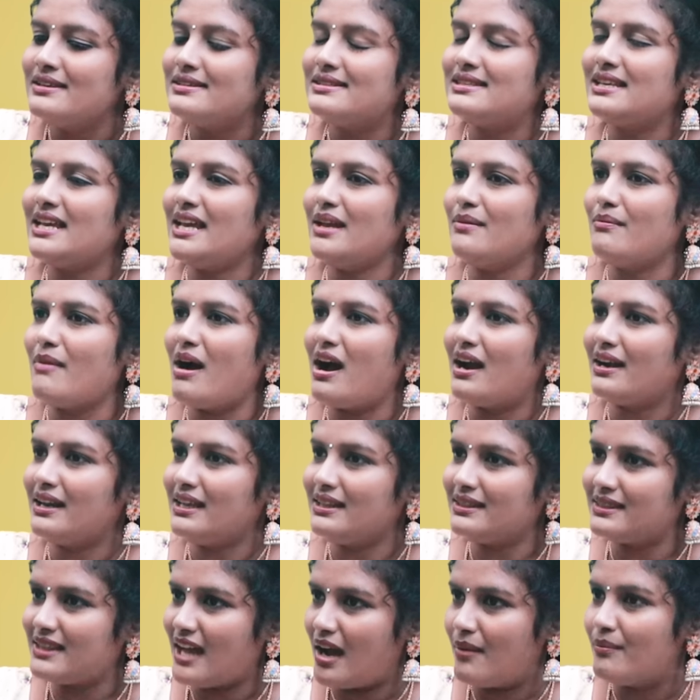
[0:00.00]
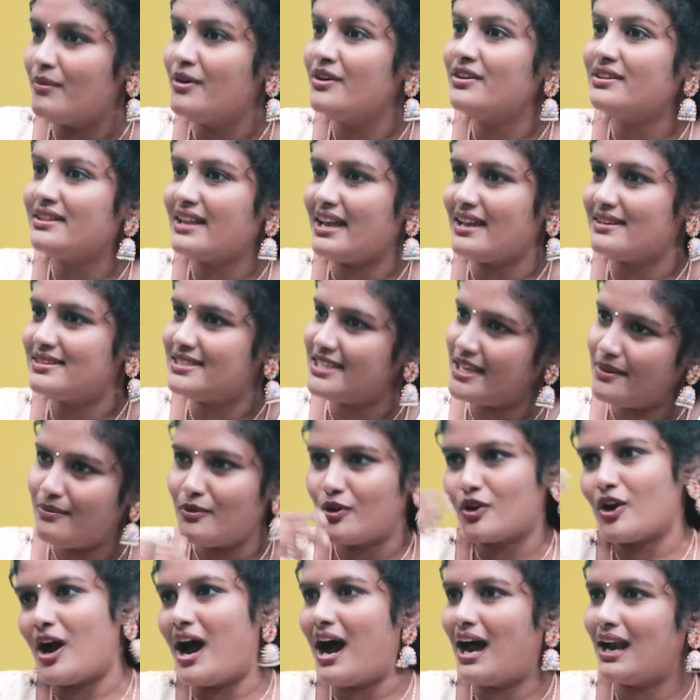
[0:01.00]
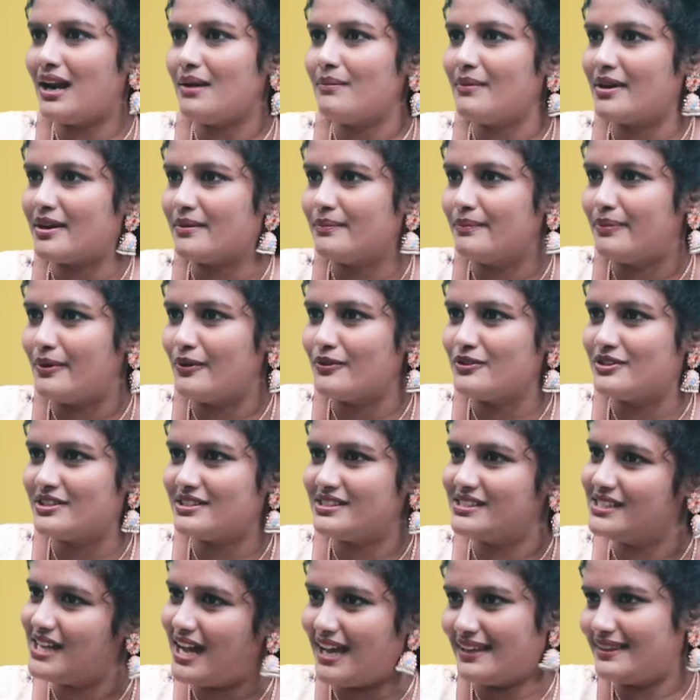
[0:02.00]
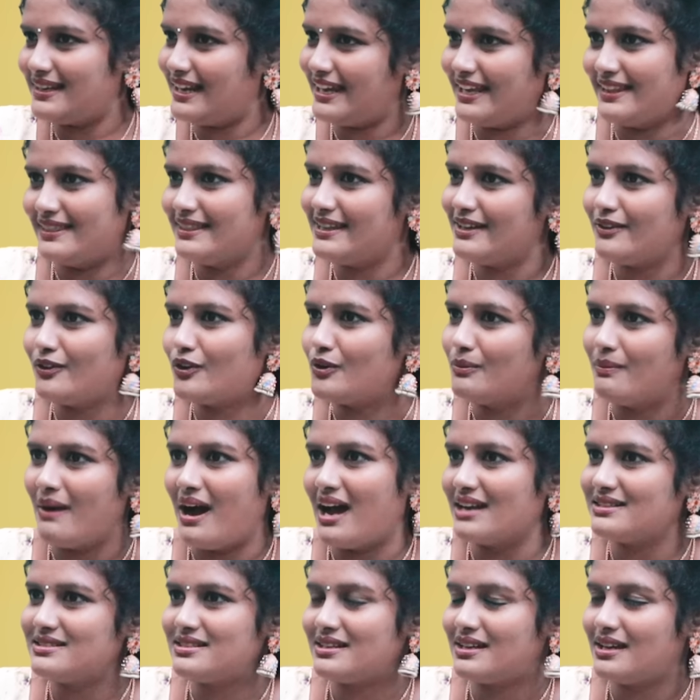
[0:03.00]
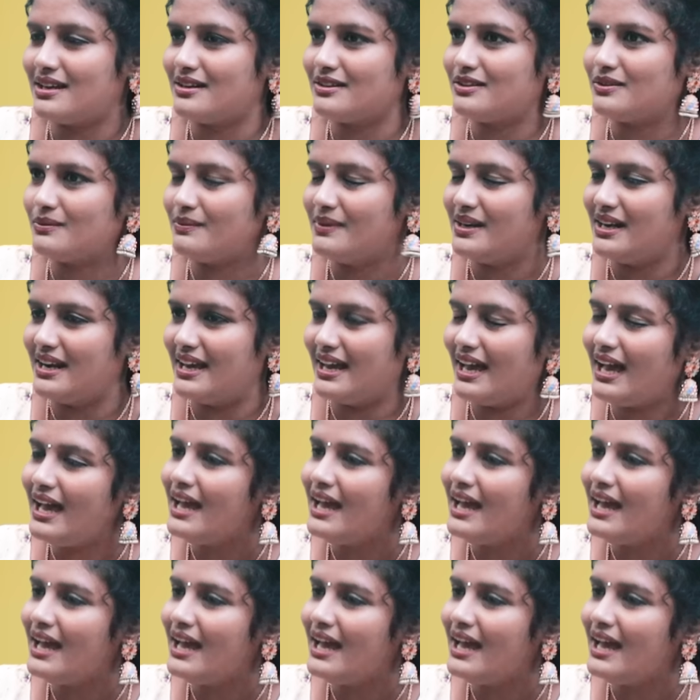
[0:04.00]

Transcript: சீமானின் தமிழ் தேசியம் ஒரு ஆலமரம் போன்றது அதுல எந்த ஒரு மாற்று கருத்தும் இல்ல